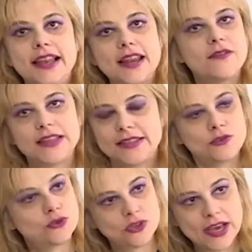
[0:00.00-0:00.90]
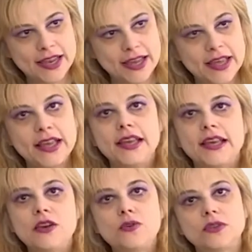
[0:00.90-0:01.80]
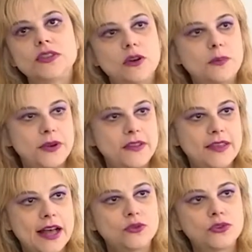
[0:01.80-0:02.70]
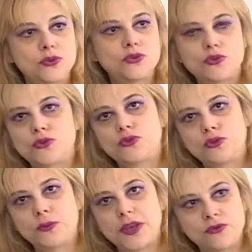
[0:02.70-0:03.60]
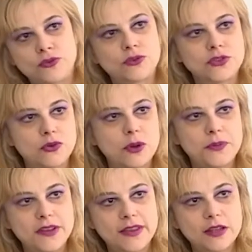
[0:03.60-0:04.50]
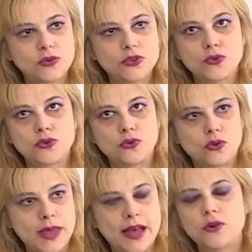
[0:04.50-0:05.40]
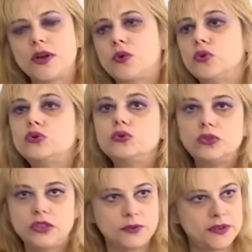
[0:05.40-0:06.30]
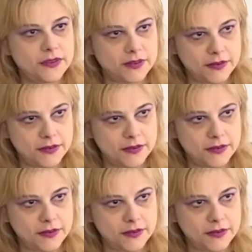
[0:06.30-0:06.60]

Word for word: la rivalsa sociale. Io non sarò apprezzato se non sono sottopeso, non sarò apprezzato se non sono magro. Ecco, tutti questi